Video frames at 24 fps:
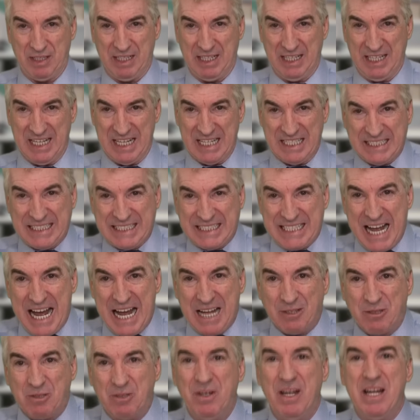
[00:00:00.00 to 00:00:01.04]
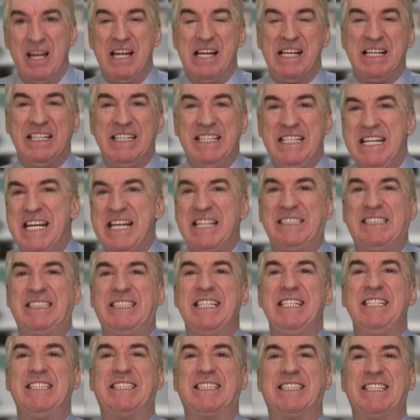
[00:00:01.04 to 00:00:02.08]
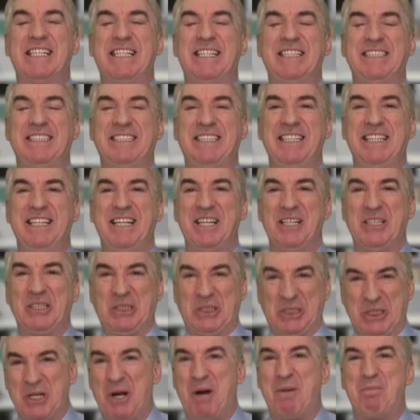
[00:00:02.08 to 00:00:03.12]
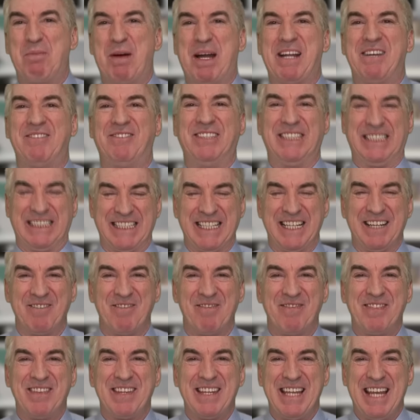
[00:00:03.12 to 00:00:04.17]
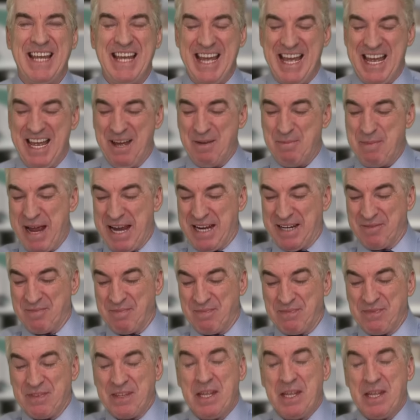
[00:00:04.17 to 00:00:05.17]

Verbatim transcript: lançado neste instante só para você. Bem,